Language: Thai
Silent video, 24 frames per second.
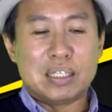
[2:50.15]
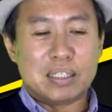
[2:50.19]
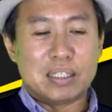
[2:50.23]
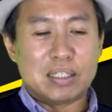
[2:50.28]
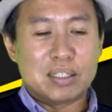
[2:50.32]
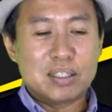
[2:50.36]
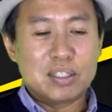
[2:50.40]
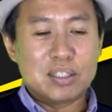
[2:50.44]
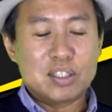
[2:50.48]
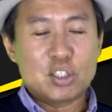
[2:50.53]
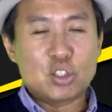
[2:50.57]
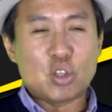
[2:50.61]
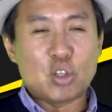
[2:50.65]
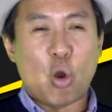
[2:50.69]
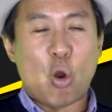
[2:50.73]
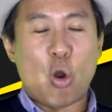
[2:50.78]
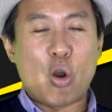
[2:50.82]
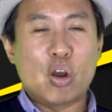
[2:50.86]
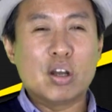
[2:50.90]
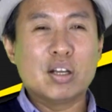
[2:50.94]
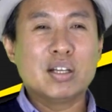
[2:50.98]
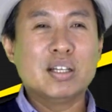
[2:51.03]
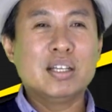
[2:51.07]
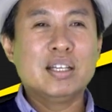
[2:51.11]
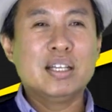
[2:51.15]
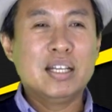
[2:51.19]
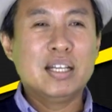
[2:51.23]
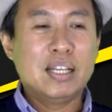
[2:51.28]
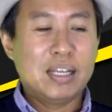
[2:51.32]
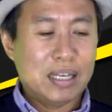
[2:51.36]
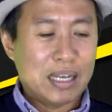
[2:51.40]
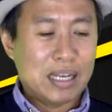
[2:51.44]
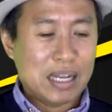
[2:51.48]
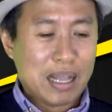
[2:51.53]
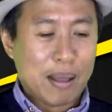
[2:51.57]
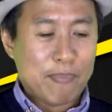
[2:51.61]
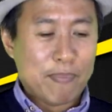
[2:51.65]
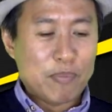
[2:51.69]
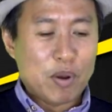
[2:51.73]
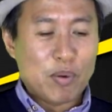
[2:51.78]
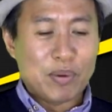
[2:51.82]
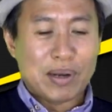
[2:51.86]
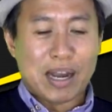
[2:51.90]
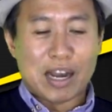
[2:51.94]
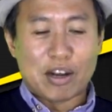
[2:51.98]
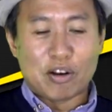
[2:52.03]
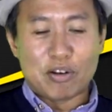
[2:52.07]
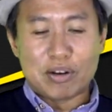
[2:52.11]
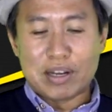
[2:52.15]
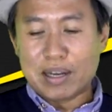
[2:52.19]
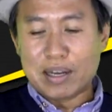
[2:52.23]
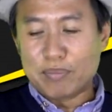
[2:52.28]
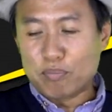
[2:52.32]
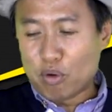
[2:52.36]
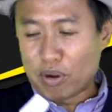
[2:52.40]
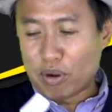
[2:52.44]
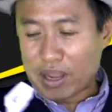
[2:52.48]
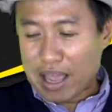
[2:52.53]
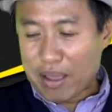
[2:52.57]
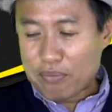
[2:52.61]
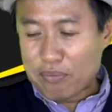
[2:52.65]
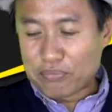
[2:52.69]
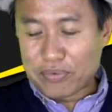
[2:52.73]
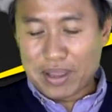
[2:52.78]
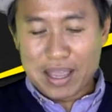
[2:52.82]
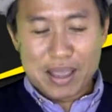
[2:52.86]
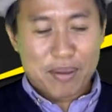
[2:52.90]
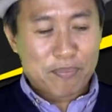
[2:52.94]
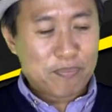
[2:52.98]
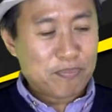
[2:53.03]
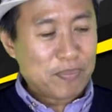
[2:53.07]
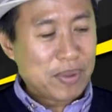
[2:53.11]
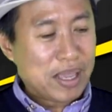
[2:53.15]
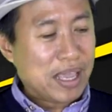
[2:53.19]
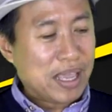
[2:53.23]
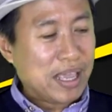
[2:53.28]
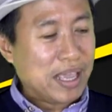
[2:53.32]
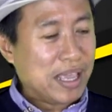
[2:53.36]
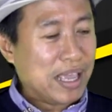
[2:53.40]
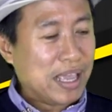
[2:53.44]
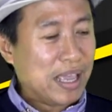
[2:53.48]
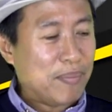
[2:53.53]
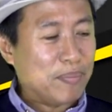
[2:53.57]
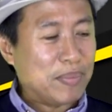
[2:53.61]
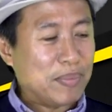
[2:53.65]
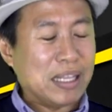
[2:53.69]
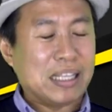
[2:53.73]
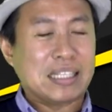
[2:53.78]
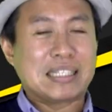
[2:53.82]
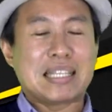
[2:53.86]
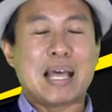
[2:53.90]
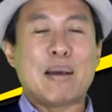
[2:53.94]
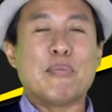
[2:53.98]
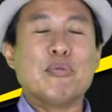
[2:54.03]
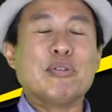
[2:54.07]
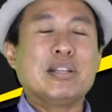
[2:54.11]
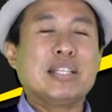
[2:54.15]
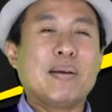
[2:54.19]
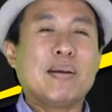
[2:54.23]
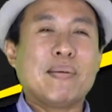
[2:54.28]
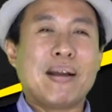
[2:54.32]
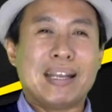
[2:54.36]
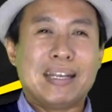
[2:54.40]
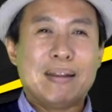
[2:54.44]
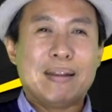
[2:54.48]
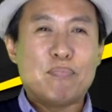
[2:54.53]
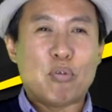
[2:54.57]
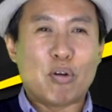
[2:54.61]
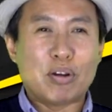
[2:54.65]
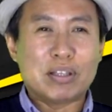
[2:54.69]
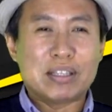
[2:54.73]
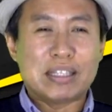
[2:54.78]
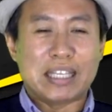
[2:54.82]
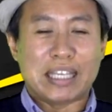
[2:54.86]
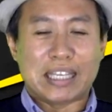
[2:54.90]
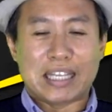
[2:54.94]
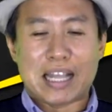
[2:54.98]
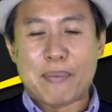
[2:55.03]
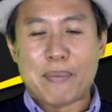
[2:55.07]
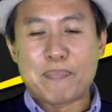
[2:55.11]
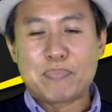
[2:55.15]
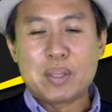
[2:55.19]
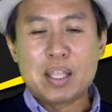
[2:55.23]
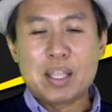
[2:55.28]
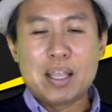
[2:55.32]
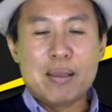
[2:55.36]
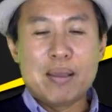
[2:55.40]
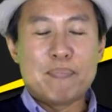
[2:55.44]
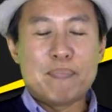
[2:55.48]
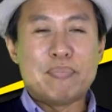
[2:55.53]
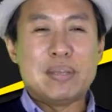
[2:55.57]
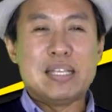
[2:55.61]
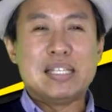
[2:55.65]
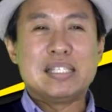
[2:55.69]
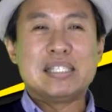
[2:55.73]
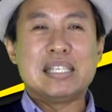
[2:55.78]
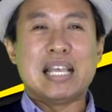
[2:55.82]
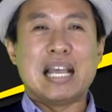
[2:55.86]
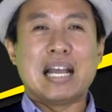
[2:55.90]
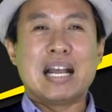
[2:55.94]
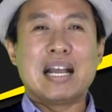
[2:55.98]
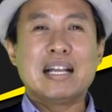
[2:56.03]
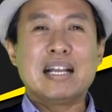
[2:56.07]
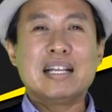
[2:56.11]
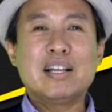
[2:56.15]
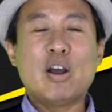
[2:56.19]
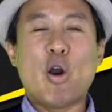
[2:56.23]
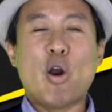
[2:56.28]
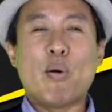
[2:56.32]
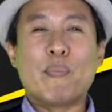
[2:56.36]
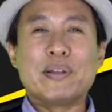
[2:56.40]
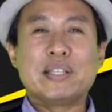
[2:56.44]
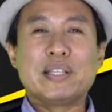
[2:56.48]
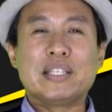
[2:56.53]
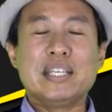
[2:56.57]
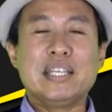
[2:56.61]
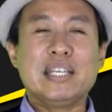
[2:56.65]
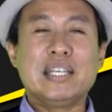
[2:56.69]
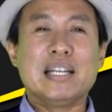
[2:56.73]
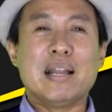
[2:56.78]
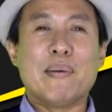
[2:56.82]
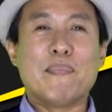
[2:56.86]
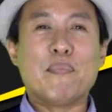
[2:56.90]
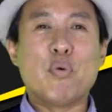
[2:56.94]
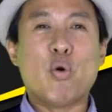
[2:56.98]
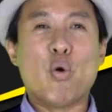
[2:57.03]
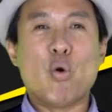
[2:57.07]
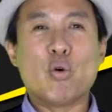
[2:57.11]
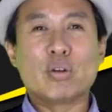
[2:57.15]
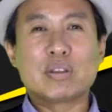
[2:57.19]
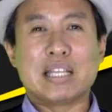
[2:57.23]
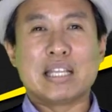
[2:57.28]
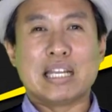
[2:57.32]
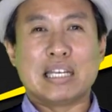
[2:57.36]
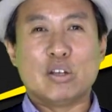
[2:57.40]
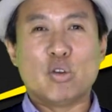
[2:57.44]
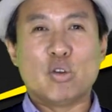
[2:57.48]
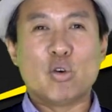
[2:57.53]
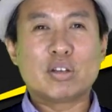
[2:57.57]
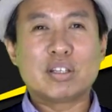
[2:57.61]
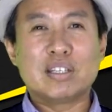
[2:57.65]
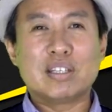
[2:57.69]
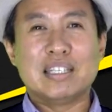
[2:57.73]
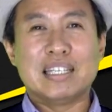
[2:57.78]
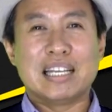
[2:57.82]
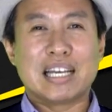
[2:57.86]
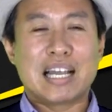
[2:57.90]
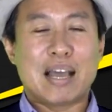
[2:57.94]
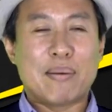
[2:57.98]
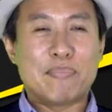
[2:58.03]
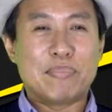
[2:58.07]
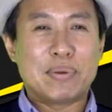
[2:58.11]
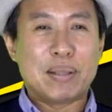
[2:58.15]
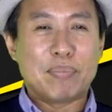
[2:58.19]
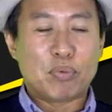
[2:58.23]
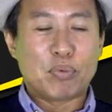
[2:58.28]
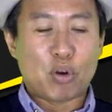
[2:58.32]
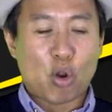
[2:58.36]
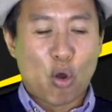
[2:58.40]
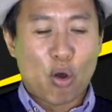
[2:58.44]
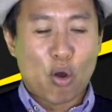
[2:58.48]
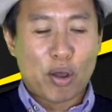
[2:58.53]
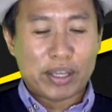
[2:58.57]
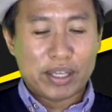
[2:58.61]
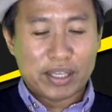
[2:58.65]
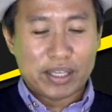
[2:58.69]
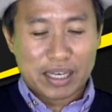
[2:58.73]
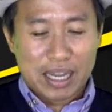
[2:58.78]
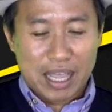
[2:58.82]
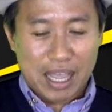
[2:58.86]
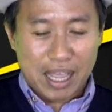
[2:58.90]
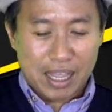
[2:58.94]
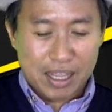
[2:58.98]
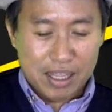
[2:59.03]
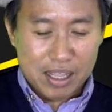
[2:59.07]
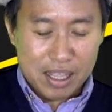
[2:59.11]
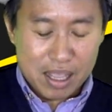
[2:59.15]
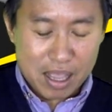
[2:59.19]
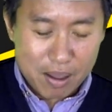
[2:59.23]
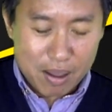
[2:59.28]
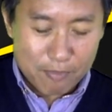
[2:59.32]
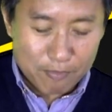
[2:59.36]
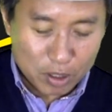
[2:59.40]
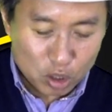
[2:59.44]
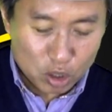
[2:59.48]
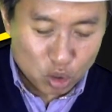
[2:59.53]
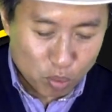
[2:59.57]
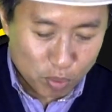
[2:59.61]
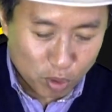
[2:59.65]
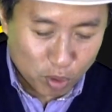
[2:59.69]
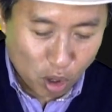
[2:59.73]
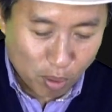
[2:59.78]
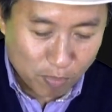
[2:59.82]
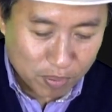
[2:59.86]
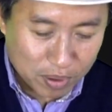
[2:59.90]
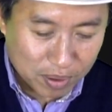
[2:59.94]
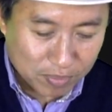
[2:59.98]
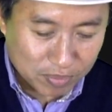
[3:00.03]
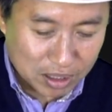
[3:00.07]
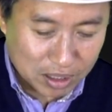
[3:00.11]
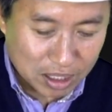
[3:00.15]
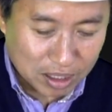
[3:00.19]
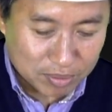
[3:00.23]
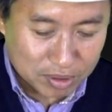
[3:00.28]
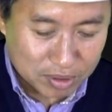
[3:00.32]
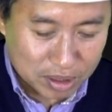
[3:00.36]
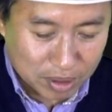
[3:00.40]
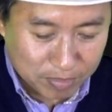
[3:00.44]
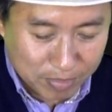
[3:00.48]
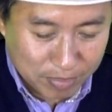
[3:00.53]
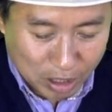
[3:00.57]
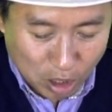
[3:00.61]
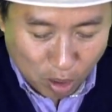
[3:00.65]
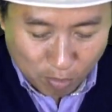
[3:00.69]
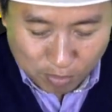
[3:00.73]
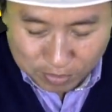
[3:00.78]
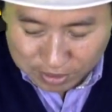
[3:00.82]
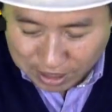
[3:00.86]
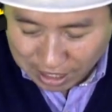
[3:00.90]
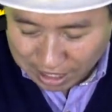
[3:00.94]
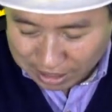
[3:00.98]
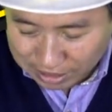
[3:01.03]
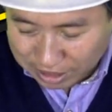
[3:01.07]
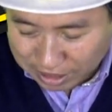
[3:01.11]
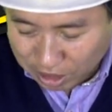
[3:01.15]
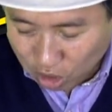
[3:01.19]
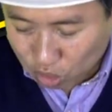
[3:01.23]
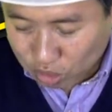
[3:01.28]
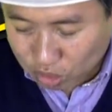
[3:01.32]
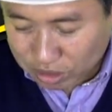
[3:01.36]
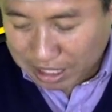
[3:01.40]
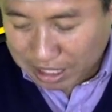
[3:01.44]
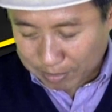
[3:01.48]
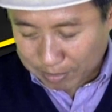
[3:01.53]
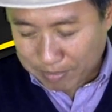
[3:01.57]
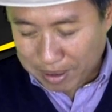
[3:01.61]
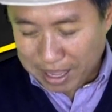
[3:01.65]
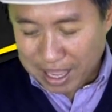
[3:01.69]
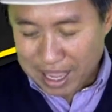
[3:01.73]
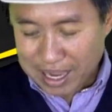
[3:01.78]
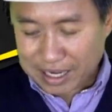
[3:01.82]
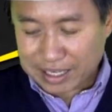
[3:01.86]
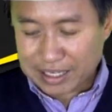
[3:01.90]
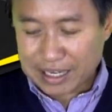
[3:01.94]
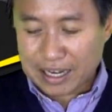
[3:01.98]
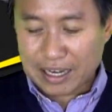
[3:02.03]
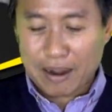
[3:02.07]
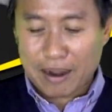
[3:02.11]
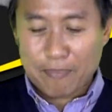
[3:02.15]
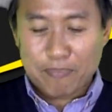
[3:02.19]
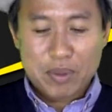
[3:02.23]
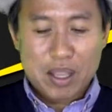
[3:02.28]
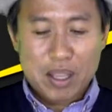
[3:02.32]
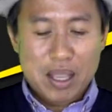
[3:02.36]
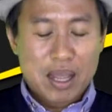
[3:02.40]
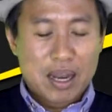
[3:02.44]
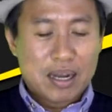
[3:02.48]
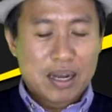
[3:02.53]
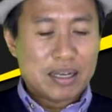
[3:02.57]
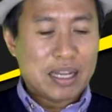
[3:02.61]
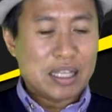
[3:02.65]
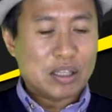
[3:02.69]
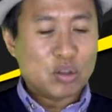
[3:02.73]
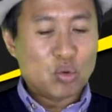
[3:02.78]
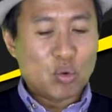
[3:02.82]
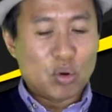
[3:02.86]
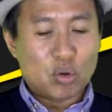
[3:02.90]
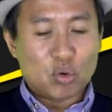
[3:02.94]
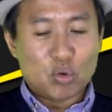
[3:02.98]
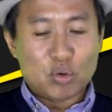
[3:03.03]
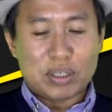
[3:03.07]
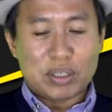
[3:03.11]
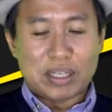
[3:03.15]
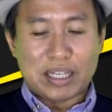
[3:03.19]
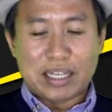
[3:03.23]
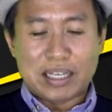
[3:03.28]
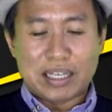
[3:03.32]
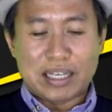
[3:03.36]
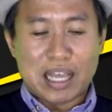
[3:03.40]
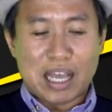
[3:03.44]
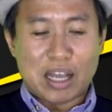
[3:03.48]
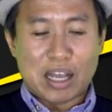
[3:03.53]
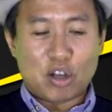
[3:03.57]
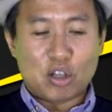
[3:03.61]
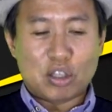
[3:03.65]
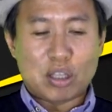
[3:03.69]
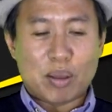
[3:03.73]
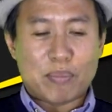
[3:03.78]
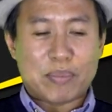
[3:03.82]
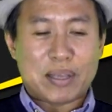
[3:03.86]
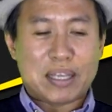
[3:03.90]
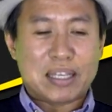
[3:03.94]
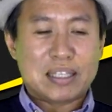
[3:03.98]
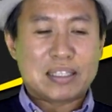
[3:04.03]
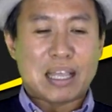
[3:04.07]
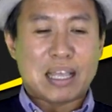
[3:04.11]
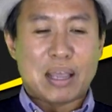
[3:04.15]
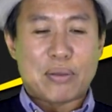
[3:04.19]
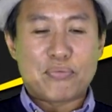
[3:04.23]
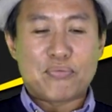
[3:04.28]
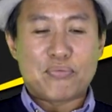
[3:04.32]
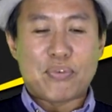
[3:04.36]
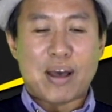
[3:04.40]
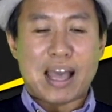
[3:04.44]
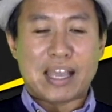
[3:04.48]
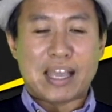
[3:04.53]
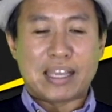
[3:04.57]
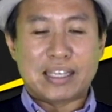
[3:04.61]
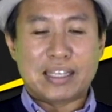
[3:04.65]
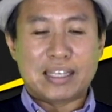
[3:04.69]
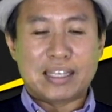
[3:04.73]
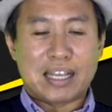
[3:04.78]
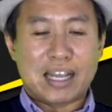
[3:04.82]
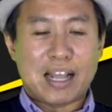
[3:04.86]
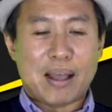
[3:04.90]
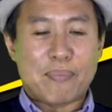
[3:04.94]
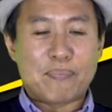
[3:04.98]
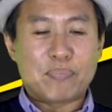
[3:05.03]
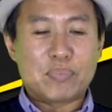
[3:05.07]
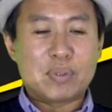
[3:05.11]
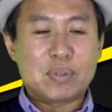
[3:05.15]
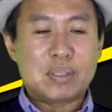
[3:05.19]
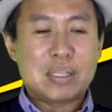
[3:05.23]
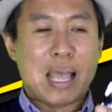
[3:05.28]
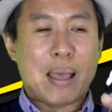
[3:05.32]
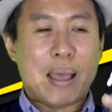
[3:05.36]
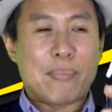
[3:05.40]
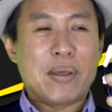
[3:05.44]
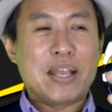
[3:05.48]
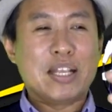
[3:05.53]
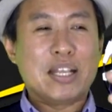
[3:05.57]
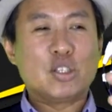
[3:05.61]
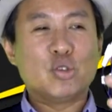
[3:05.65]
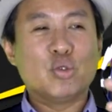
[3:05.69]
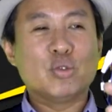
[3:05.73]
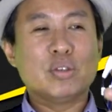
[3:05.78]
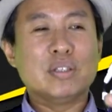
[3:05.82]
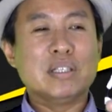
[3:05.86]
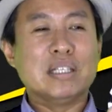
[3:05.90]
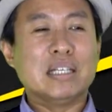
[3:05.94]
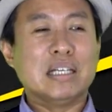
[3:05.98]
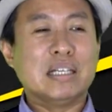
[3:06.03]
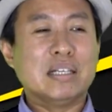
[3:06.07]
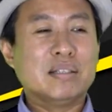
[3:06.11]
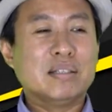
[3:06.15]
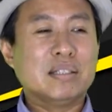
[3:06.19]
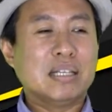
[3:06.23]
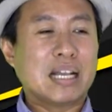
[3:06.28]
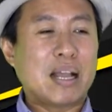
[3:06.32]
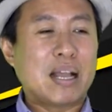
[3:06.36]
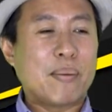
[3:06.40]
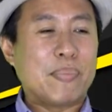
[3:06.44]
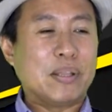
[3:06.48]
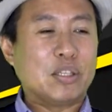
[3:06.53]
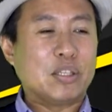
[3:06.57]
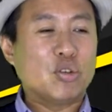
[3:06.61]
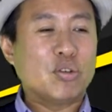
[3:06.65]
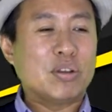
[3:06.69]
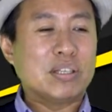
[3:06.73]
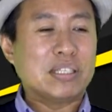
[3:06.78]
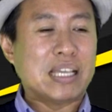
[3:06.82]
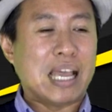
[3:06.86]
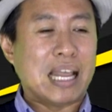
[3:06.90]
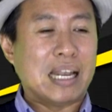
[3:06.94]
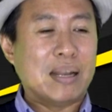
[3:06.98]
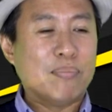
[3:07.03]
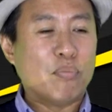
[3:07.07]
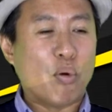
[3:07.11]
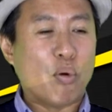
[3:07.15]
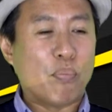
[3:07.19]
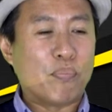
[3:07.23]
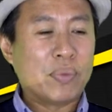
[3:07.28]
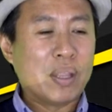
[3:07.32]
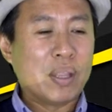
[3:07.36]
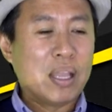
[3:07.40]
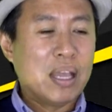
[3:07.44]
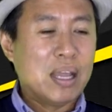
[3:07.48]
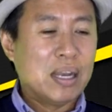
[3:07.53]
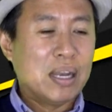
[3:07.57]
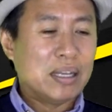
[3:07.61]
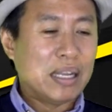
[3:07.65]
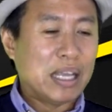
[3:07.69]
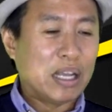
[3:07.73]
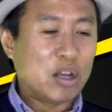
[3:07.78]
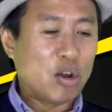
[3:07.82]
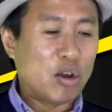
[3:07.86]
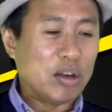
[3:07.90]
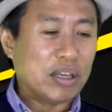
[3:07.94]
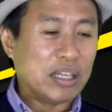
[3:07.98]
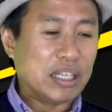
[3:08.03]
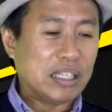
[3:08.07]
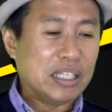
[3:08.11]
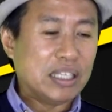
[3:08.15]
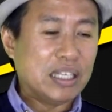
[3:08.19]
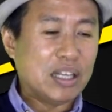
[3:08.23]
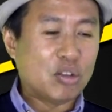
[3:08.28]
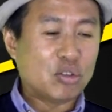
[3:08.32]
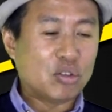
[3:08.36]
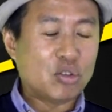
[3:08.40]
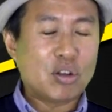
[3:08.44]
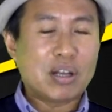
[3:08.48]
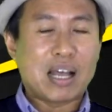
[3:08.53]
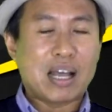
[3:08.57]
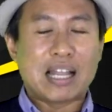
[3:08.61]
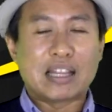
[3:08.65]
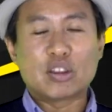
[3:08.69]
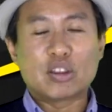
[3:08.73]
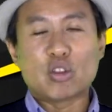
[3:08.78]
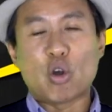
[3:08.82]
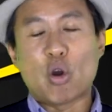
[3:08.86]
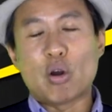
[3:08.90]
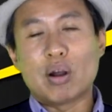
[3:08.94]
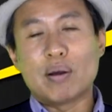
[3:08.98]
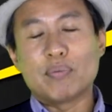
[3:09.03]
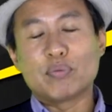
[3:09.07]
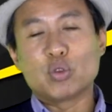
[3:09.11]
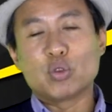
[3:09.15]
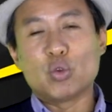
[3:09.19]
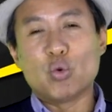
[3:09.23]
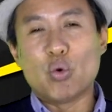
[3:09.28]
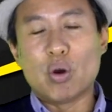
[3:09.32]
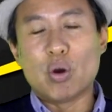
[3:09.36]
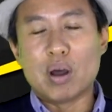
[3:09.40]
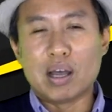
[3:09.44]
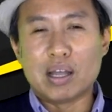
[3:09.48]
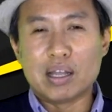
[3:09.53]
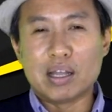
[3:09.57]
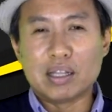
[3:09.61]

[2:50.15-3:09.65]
1 2นะครับ เมื่อเวลาเราเล่นพวก FM AM อะไรต่างๆพวกที่ทำงานได้ปกติครับมีเสียงออกไปที่ลำโพง ติดรถนะครับ เรียบร้อยนะฮะ มาดูอุปกรณ์เพิ่มเติมซึ่งเป็นออปชั่นที่เราดมาให้นะครับในตัวรุ่นนี้เนี่ยก็จะมีสายไฟนะครับแถมให้ชุดหนึ่งนะครับเป็นชุดขยายระบบ ในกรณีที่เราต้องการต่อกับตัว